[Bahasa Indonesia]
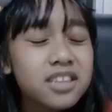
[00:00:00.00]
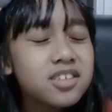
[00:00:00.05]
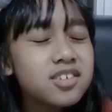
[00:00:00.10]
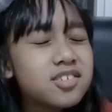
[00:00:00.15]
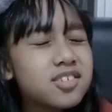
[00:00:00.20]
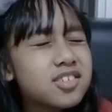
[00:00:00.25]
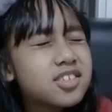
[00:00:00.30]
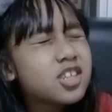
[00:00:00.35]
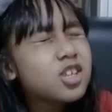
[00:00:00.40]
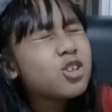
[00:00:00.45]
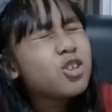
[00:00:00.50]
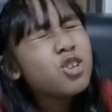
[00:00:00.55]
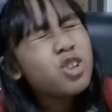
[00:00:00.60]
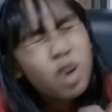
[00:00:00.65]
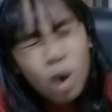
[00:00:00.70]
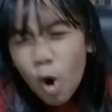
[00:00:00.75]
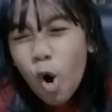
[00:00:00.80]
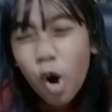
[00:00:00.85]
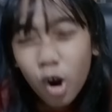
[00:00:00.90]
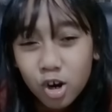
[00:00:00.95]
di
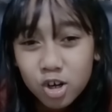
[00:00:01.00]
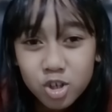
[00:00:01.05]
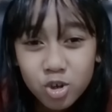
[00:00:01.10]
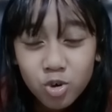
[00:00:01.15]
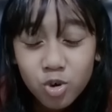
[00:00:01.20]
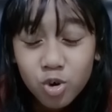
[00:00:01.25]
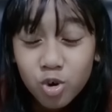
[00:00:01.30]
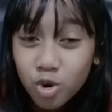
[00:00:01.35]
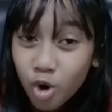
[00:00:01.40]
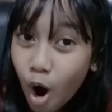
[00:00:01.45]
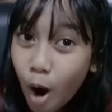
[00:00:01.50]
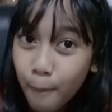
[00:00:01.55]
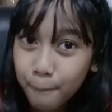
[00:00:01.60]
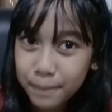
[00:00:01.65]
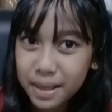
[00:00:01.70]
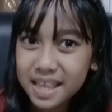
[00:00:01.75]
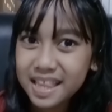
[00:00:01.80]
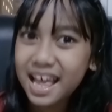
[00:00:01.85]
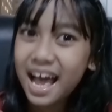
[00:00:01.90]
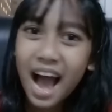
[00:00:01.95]
seluruh
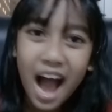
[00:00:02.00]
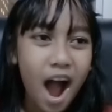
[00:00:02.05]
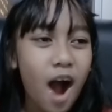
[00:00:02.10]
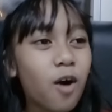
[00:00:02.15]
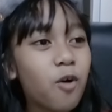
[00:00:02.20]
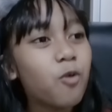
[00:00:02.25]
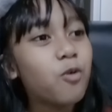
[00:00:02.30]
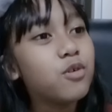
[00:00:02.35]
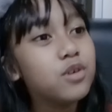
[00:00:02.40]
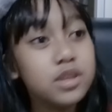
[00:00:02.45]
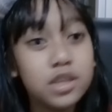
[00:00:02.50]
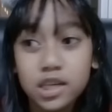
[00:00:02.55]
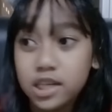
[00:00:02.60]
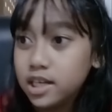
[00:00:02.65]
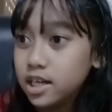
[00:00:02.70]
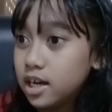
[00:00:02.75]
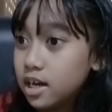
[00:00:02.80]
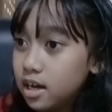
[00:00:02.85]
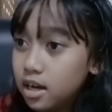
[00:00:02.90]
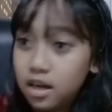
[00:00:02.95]
komen aku
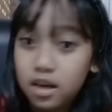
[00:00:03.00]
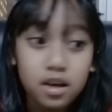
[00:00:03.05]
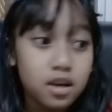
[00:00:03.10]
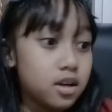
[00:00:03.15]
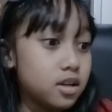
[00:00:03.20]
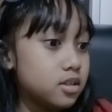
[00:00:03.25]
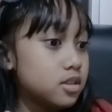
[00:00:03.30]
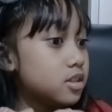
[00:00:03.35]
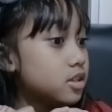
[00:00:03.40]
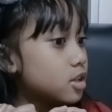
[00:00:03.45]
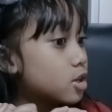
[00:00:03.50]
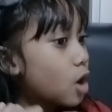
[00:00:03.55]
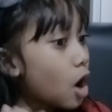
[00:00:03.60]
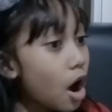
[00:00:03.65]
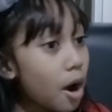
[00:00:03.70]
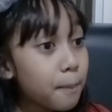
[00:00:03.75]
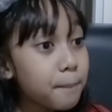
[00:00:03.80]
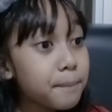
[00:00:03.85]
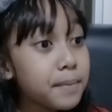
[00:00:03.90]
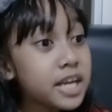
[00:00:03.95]
di di
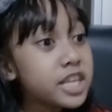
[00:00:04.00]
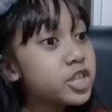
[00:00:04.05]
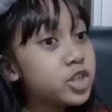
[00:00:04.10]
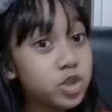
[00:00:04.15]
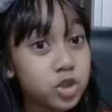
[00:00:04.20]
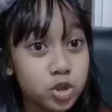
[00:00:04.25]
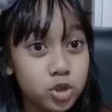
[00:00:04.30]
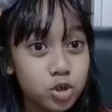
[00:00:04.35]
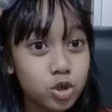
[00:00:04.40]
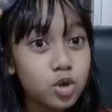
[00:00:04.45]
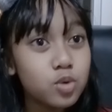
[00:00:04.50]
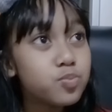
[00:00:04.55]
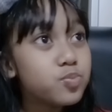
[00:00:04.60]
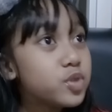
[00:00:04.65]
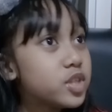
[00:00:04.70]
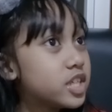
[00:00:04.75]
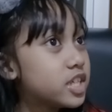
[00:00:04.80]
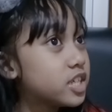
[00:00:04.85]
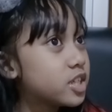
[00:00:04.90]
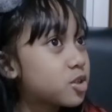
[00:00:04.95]
komen
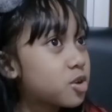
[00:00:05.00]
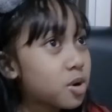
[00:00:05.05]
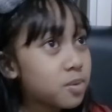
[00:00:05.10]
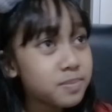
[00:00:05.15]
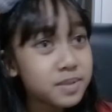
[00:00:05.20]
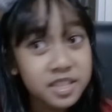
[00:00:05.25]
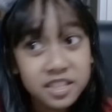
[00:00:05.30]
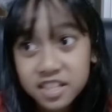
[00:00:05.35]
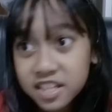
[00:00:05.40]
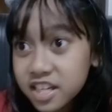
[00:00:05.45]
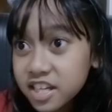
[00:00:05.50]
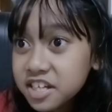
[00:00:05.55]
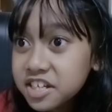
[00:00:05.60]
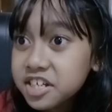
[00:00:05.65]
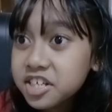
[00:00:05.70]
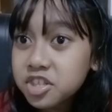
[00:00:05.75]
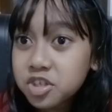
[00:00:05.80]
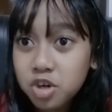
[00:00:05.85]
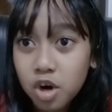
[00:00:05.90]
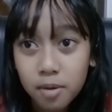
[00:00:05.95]
YouTube, di komen
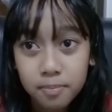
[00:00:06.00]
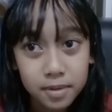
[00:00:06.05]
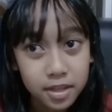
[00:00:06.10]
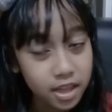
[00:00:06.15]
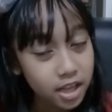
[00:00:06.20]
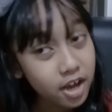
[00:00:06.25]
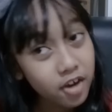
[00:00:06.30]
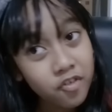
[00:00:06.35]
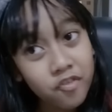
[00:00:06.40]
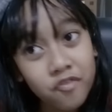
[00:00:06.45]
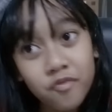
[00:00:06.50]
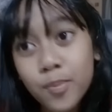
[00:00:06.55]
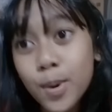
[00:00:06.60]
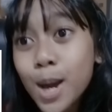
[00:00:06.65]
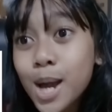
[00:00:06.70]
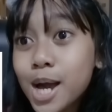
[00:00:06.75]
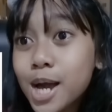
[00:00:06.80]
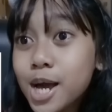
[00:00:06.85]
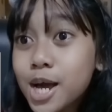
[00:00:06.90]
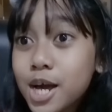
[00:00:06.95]
IG, di komen FB,
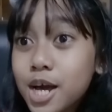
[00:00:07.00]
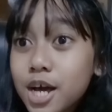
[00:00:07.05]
